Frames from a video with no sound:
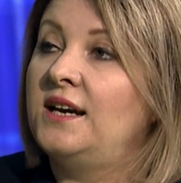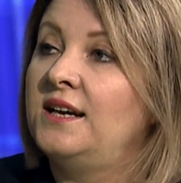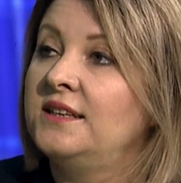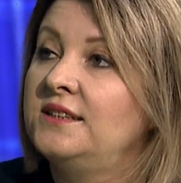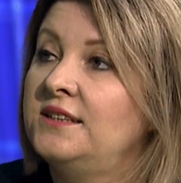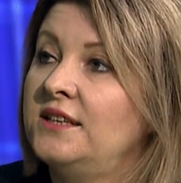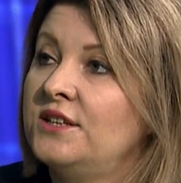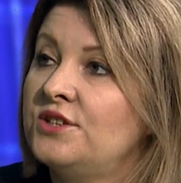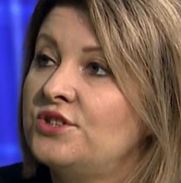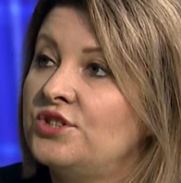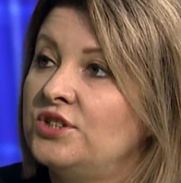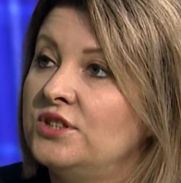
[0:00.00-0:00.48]

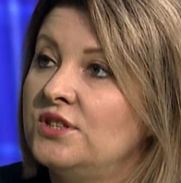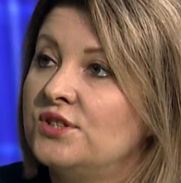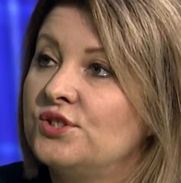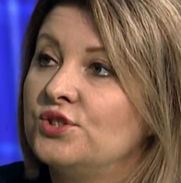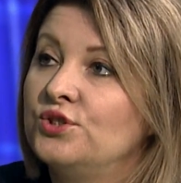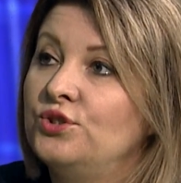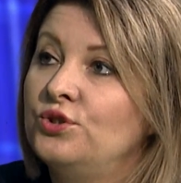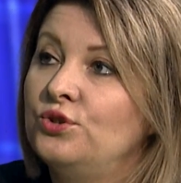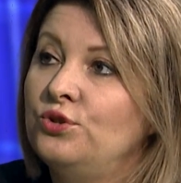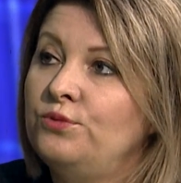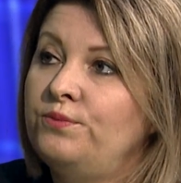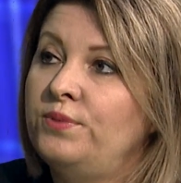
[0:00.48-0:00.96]
A także
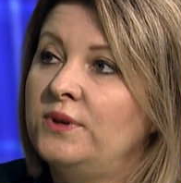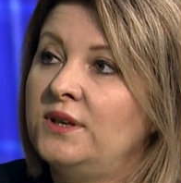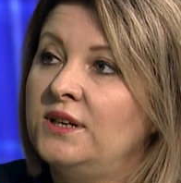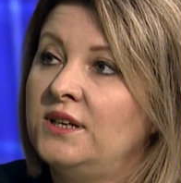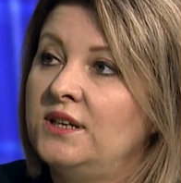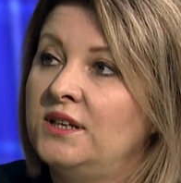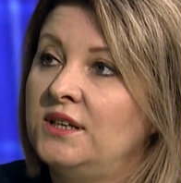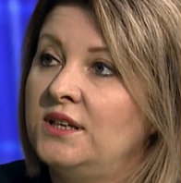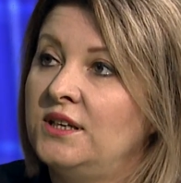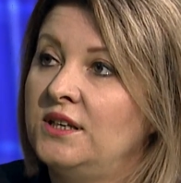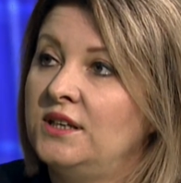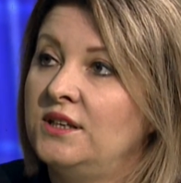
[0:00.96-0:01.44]
jest
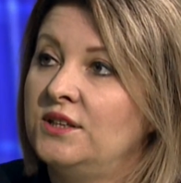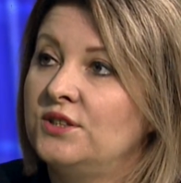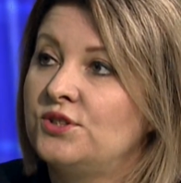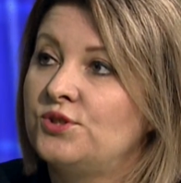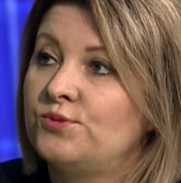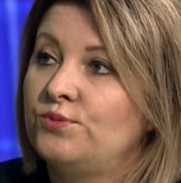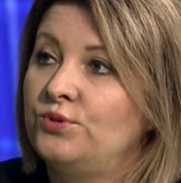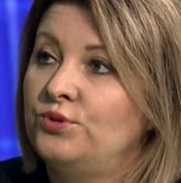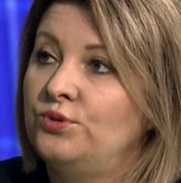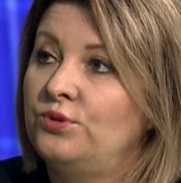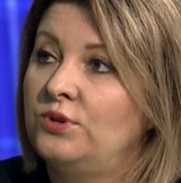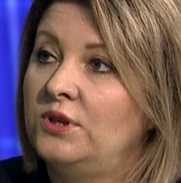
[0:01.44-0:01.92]
grupa
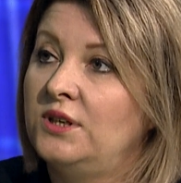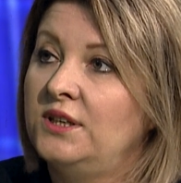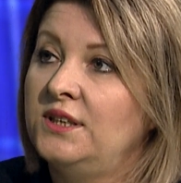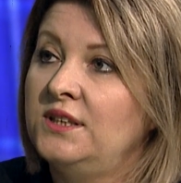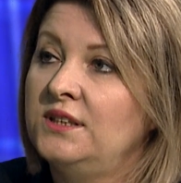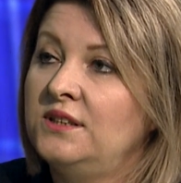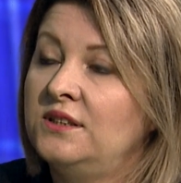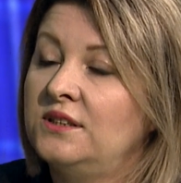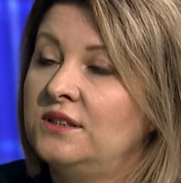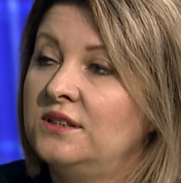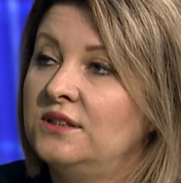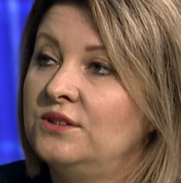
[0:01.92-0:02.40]

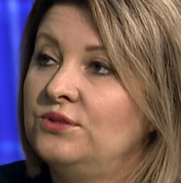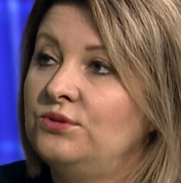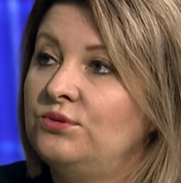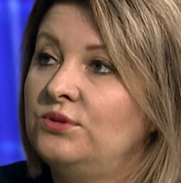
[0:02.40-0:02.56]
spółek,